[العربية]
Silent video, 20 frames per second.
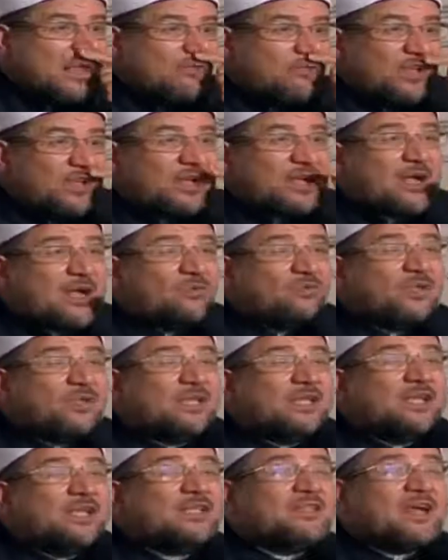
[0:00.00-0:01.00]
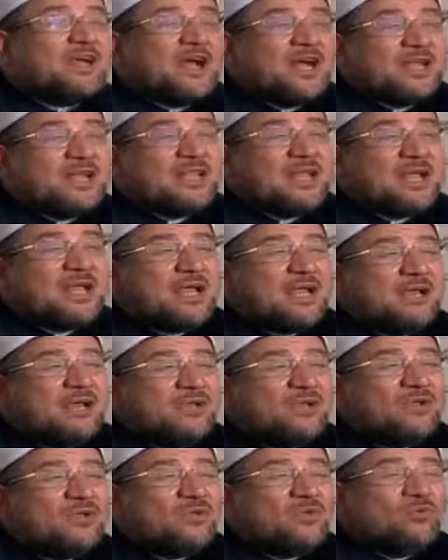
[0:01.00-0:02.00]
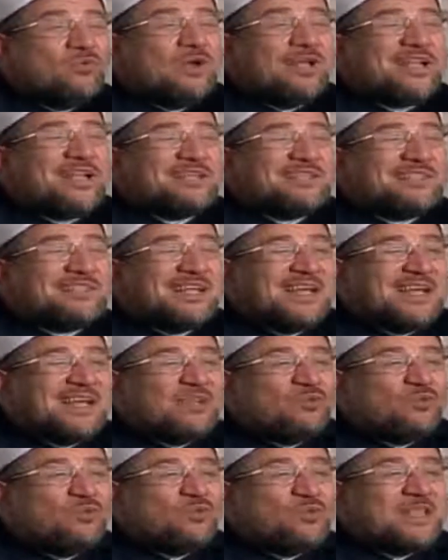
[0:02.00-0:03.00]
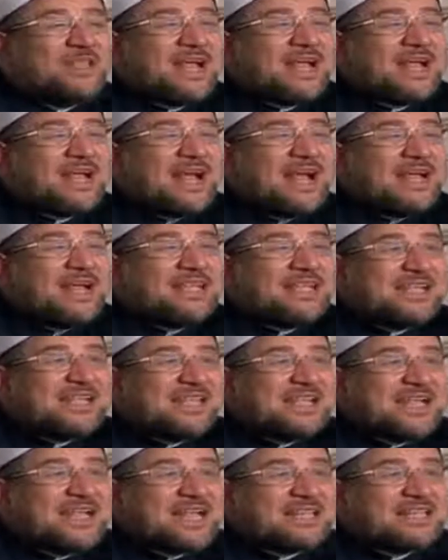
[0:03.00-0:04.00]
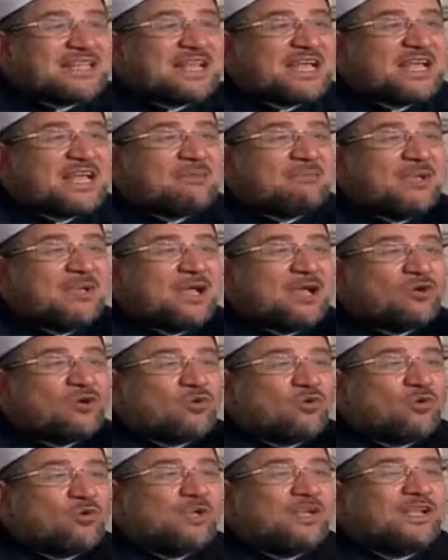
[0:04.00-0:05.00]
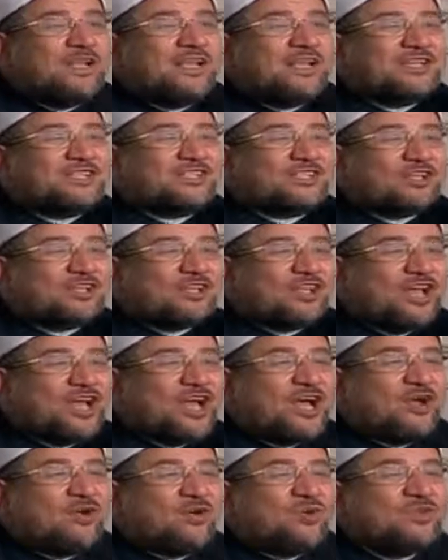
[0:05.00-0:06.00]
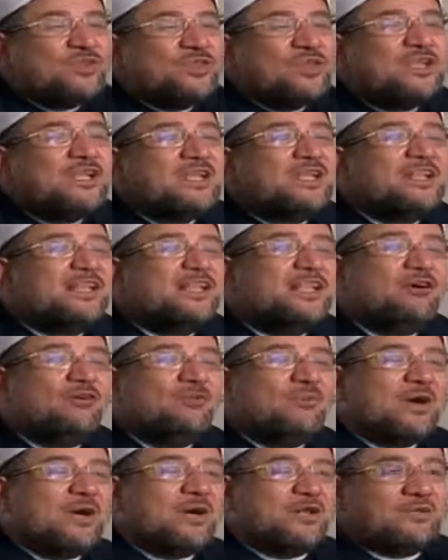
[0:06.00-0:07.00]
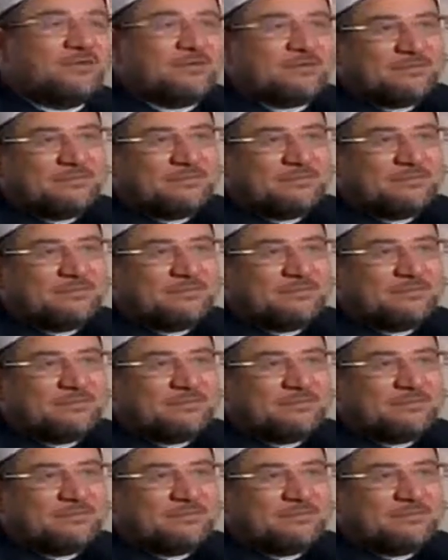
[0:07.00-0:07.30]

في قوله تعالى ويسألونك عن اليتامى قل إصلاح لهم خير